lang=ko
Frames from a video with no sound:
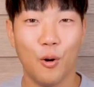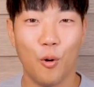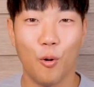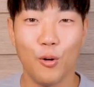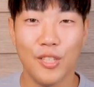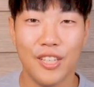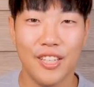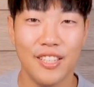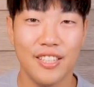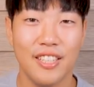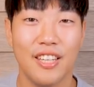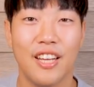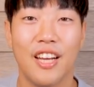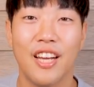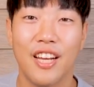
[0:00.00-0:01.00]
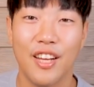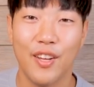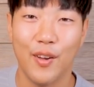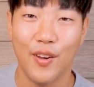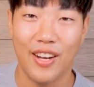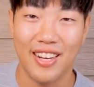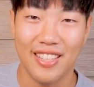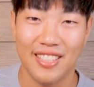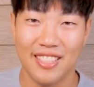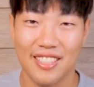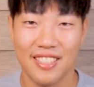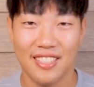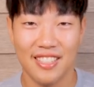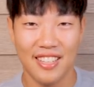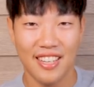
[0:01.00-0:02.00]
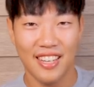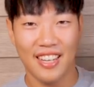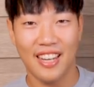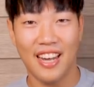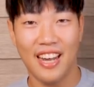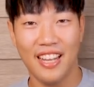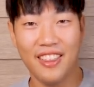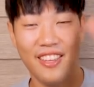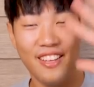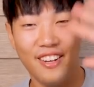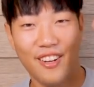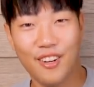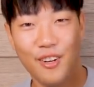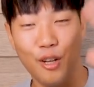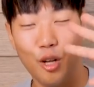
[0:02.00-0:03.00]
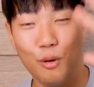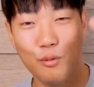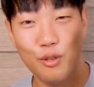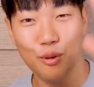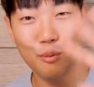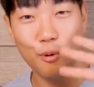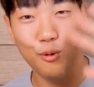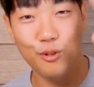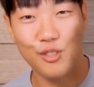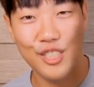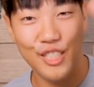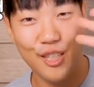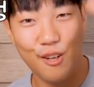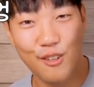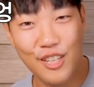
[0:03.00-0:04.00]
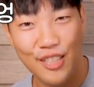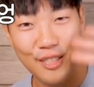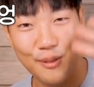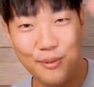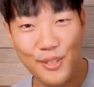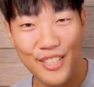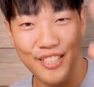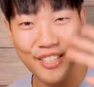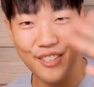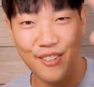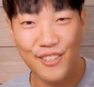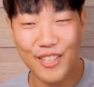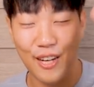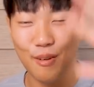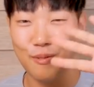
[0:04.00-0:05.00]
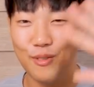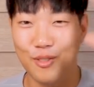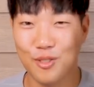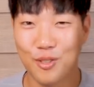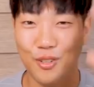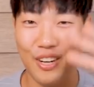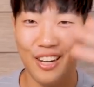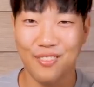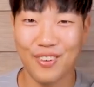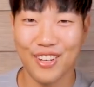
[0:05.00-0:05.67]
오늘은 여기까지. 안녕. 여러분들 모두 즐거운 한주 보내세요. 다음 주 수요일 날